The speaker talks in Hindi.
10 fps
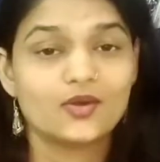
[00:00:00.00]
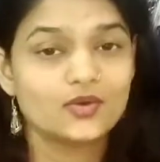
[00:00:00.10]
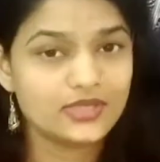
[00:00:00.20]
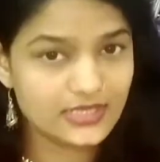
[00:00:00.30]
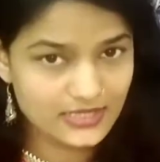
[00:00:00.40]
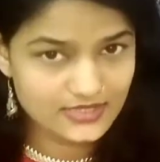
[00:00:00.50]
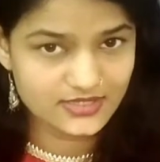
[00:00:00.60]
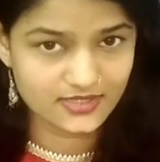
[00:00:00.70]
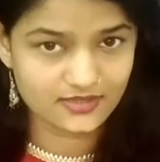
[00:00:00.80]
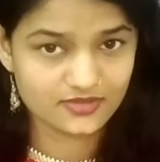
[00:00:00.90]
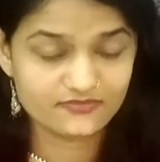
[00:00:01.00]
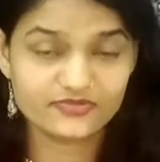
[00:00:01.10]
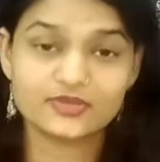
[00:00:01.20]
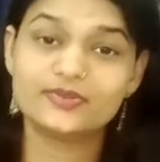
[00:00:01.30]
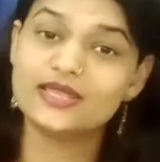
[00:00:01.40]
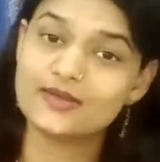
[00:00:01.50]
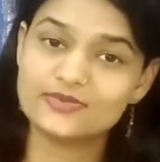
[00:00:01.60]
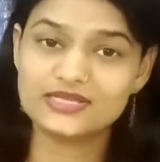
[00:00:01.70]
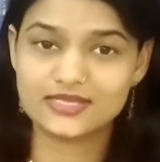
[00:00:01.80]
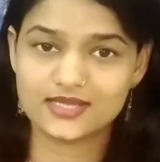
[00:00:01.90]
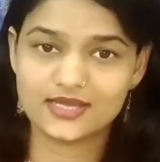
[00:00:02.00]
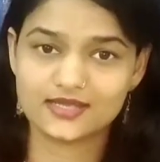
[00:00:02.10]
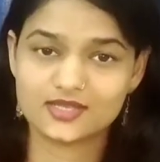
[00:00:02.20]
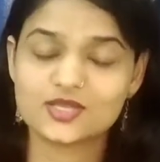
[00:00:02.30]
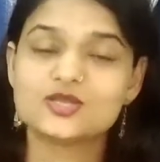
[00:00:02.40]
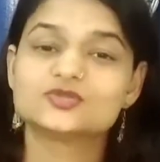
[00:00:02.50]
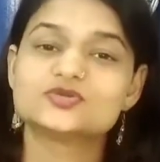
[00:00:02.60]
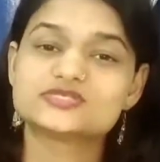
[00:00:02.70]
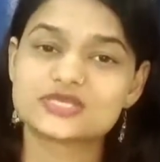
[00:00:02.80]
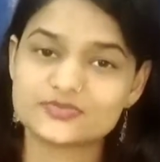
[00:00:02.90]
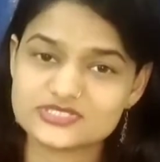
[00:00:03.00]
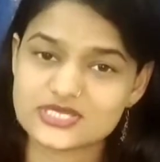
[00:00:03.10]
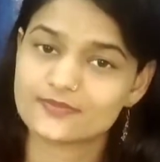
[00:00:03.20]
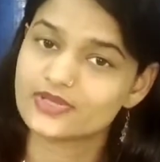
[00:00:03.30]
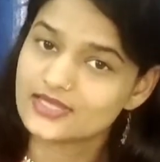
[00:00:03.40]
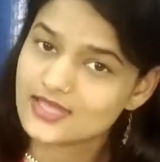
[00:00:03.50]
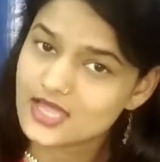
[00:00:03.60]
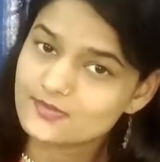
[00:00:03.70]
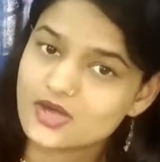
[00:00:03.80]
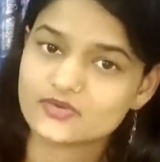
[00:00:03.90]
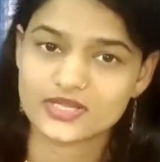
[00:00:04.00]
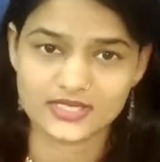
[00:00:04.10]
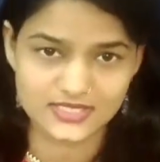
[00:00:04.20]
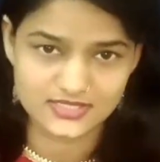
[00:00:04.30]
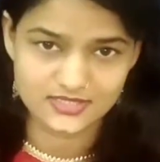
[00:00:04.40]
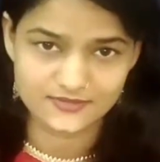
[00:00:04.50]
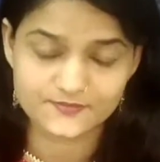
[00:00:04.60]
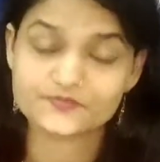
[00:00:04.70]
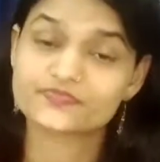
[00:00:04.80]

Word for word: और गलत है फिर भी आपने किया है तो इसके पीछे आपकी क्या भावना रही थी